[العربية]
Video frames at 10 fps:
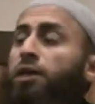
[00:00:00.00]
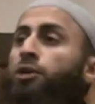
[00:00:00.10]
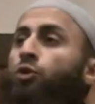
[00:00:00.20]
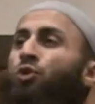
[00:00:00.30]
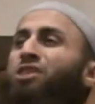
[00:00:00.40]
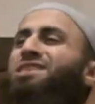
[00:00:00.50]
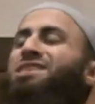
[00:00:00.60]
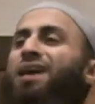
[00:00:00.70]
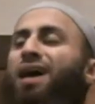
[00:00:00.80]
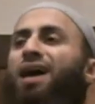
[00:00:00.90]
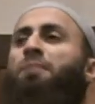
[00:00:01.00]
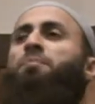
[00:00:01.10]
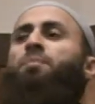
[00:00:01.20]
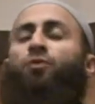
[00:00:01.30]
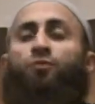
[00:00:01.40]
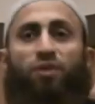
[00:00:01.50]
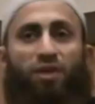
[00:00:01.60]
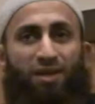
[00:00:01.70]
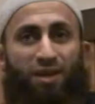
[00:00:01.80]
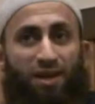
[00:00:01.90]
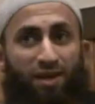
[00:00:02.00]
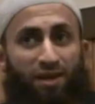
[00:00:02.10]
يستحب فيها